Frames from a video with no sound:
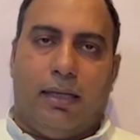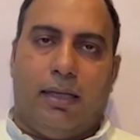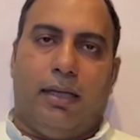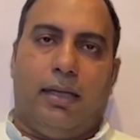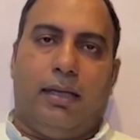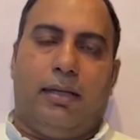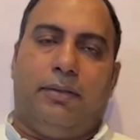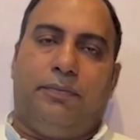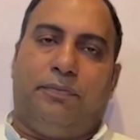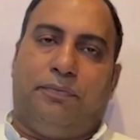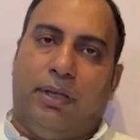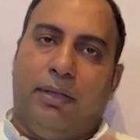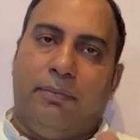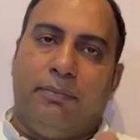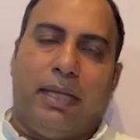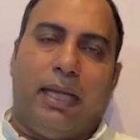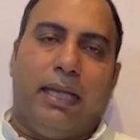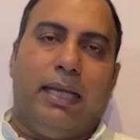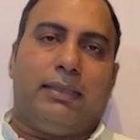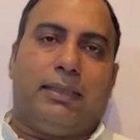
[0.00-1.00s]
आ,
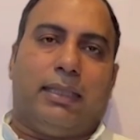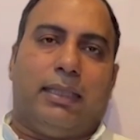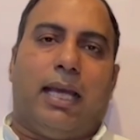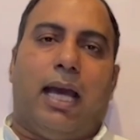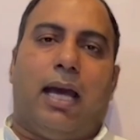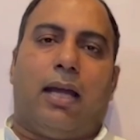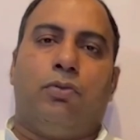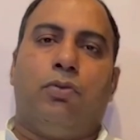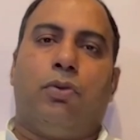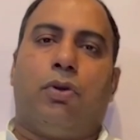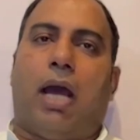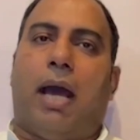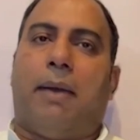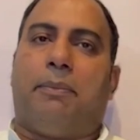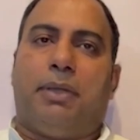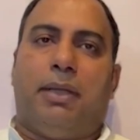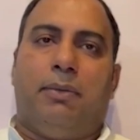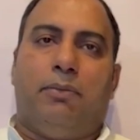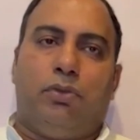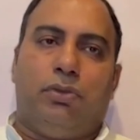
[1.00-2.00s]
फिल्म के लिए तैयार हूं और
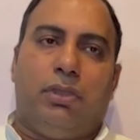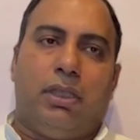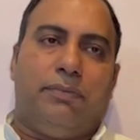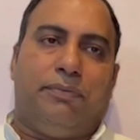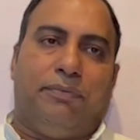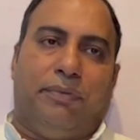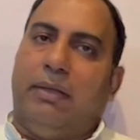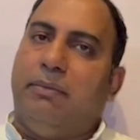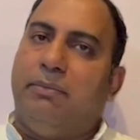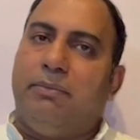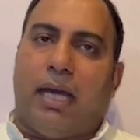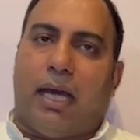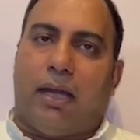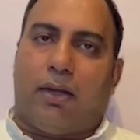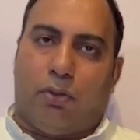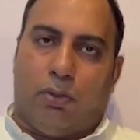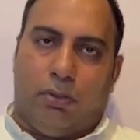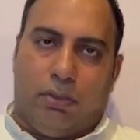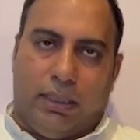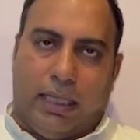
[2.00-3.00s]
आपने मुझे फिल्म का
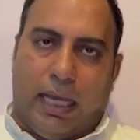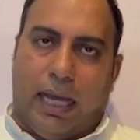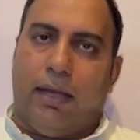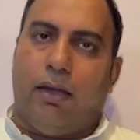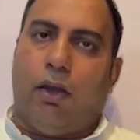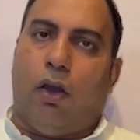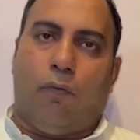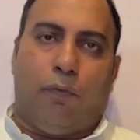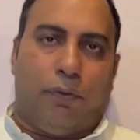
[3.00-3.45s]
रोल दिया है